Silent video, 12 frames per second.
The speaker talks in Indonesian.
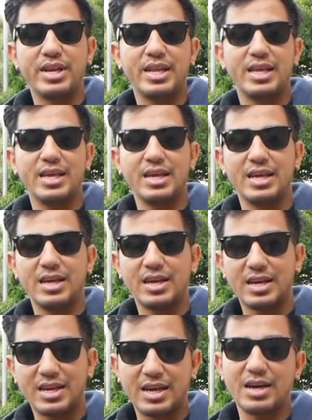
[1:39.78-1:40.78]
ini
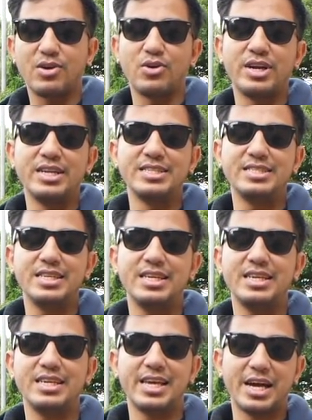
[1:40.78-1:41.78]
ke
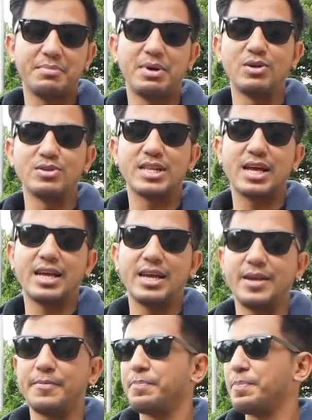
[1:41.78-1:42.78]
kondisi yang bagus lagi.